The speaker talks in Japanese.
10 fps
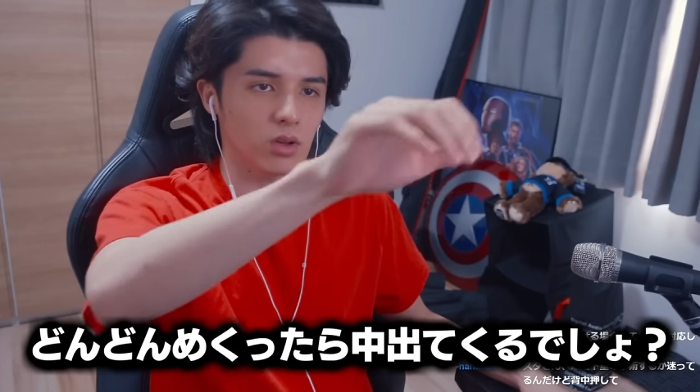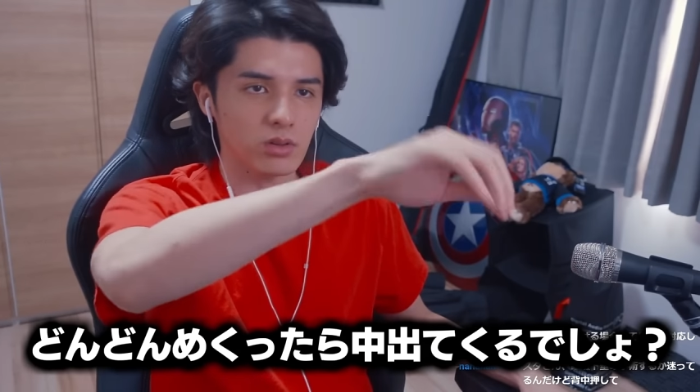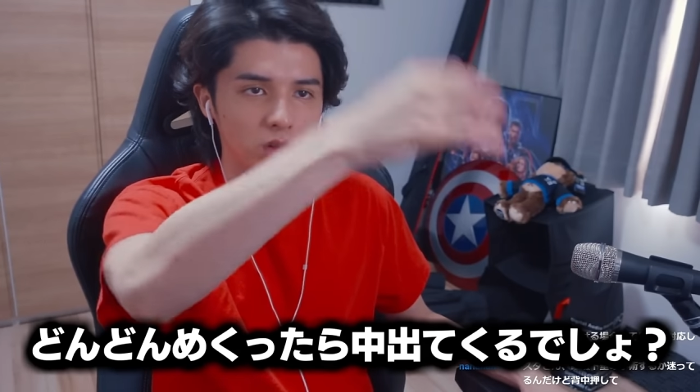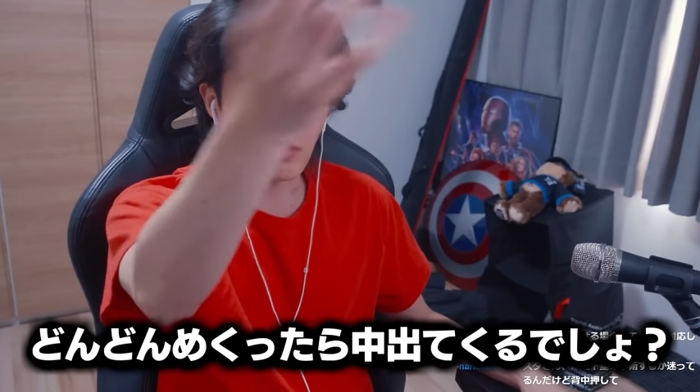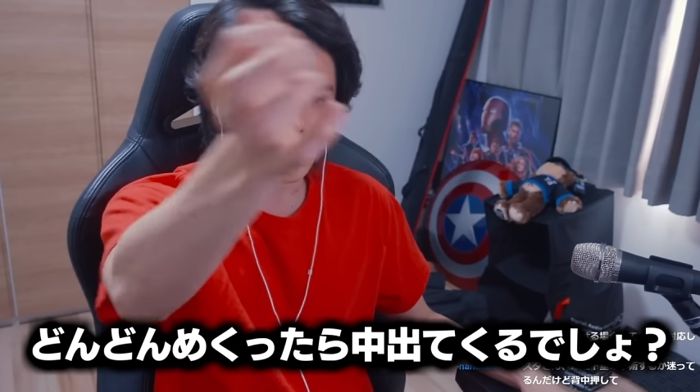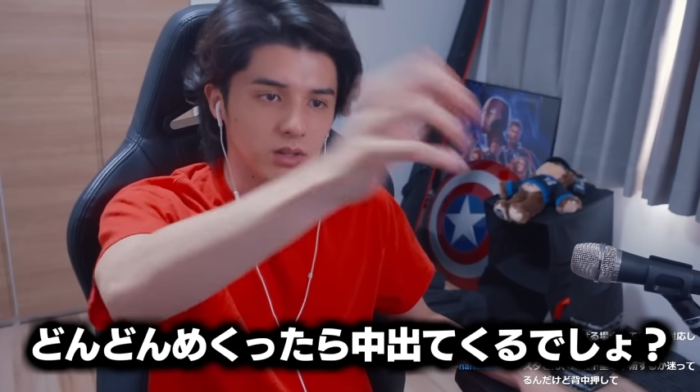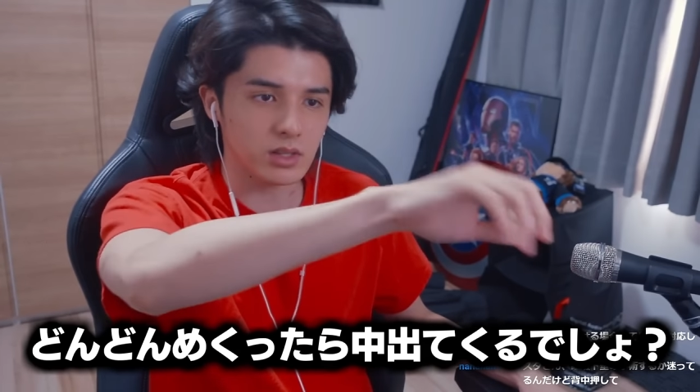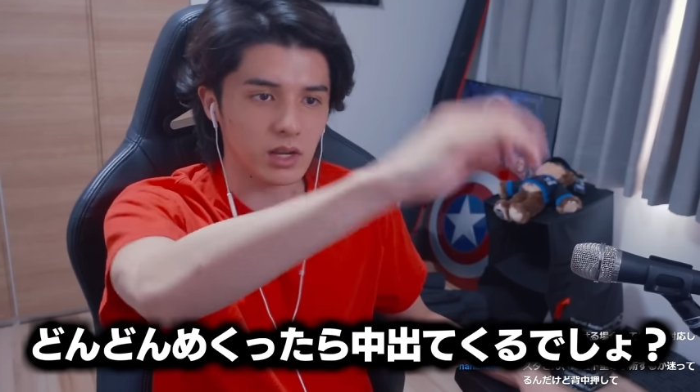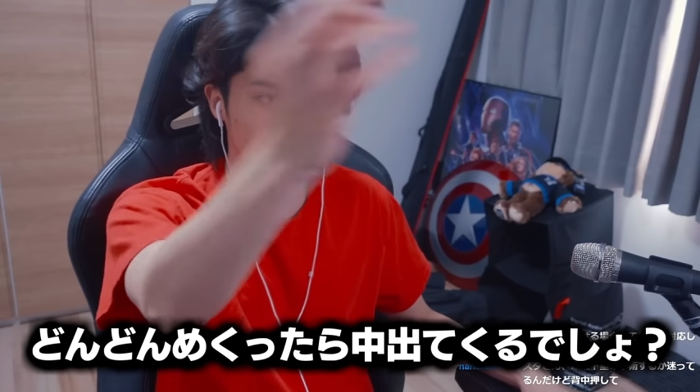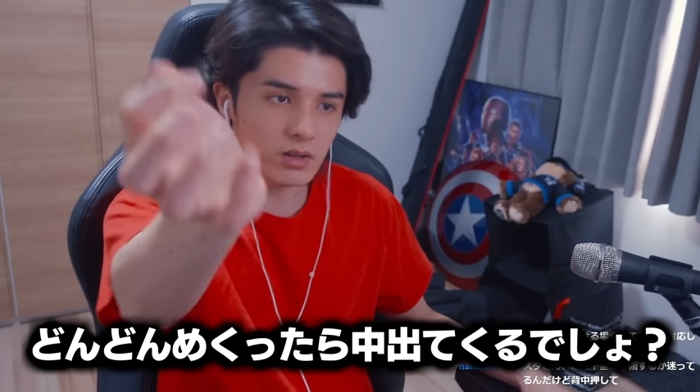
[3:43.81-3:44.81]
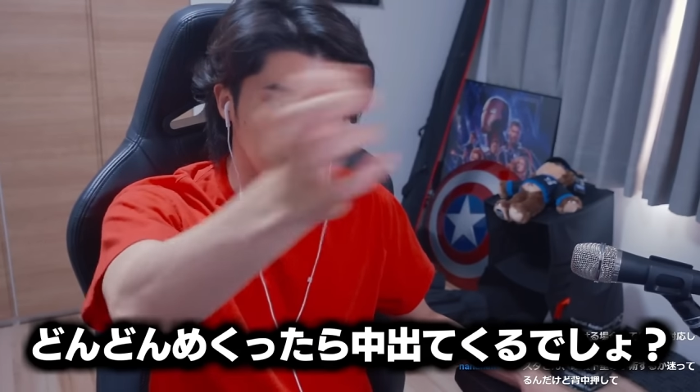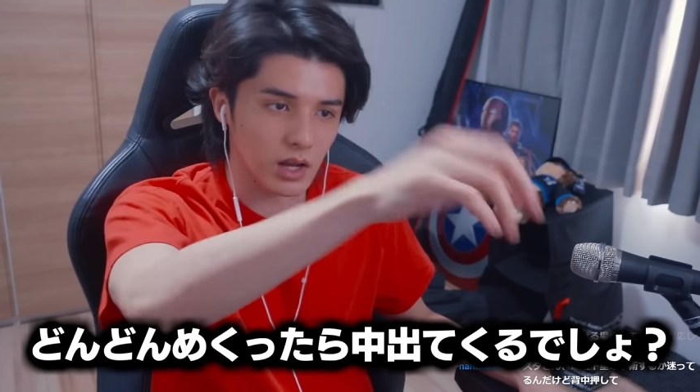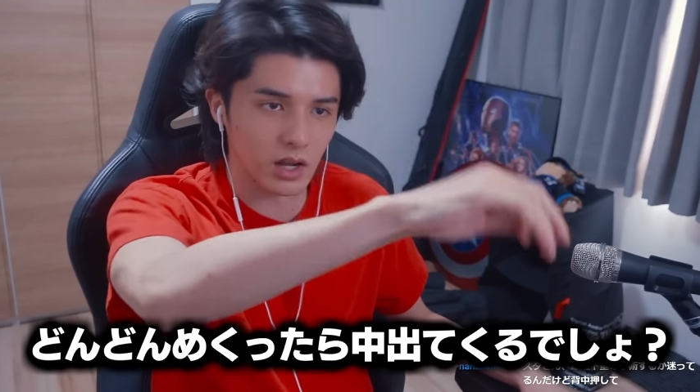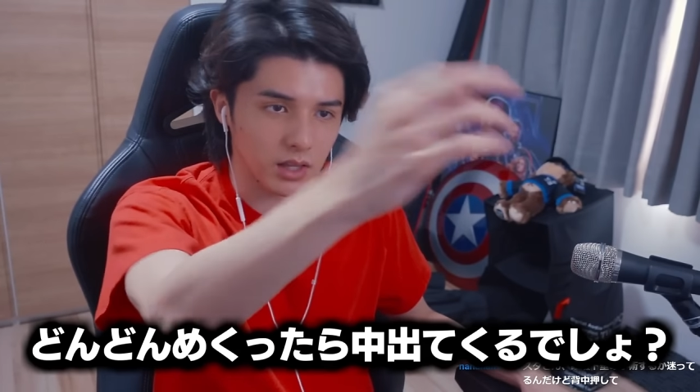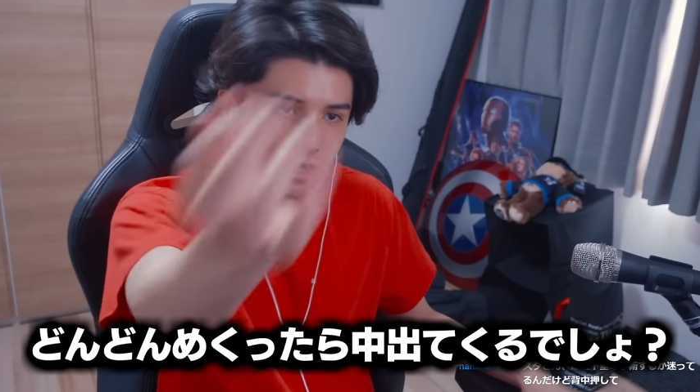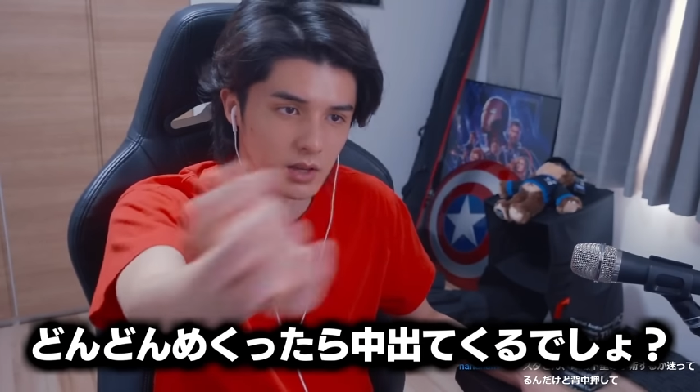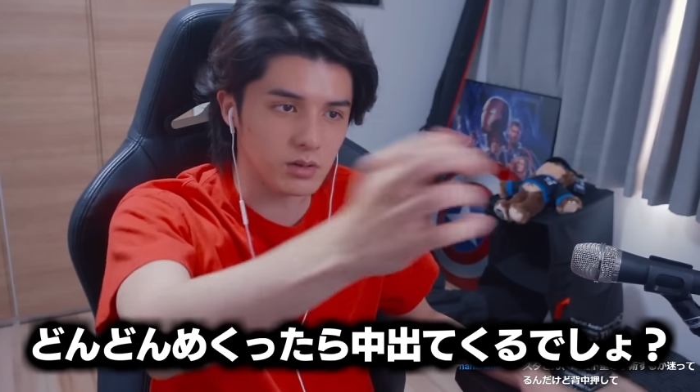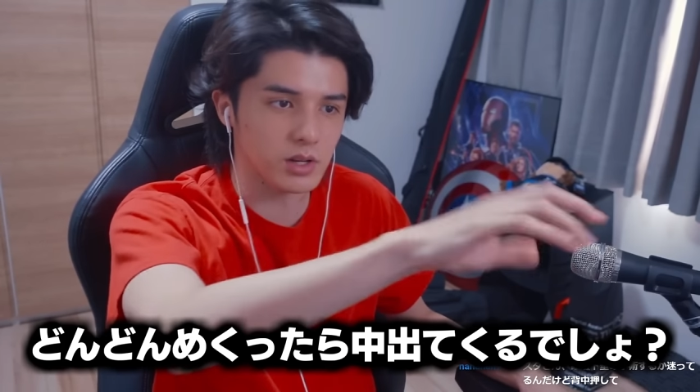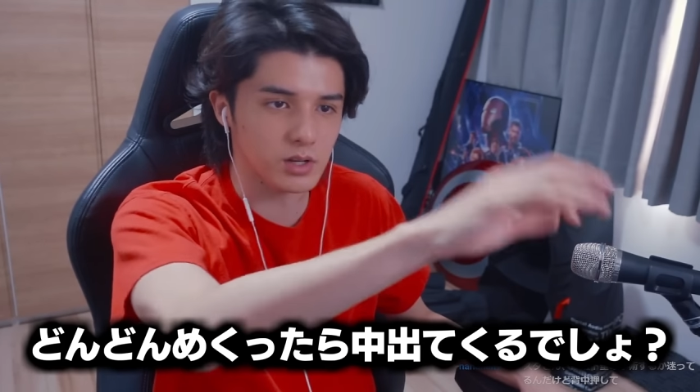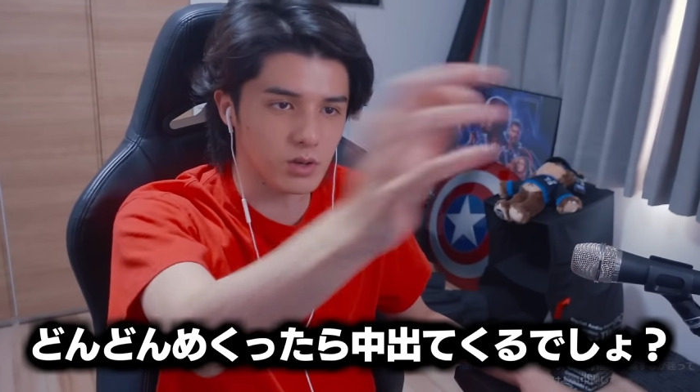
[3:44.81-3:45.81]
どんどんめくったら中出てく
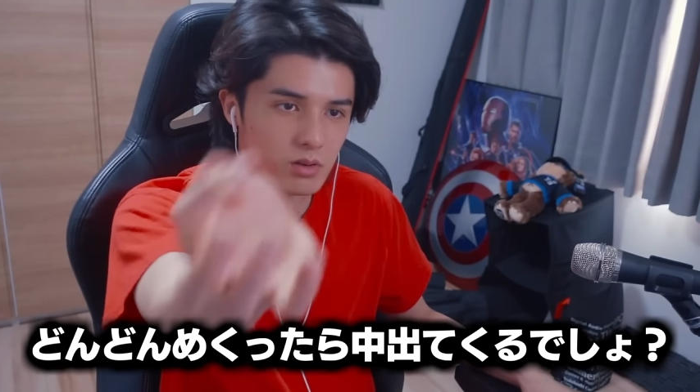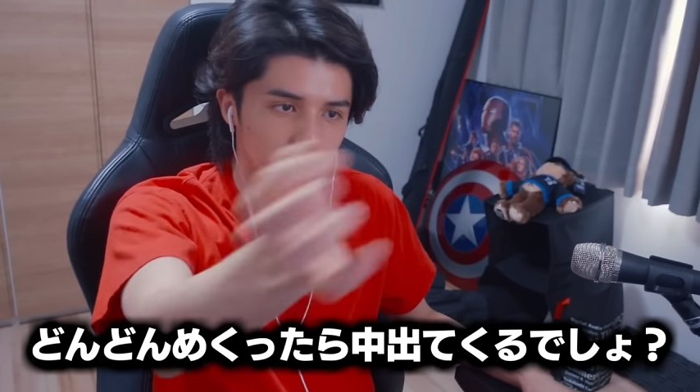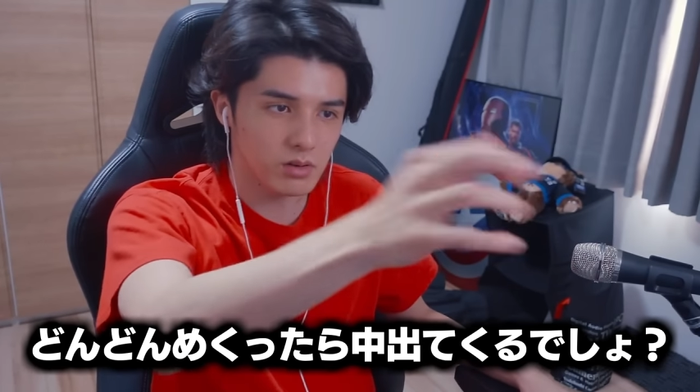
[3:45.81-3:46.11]
るでしょ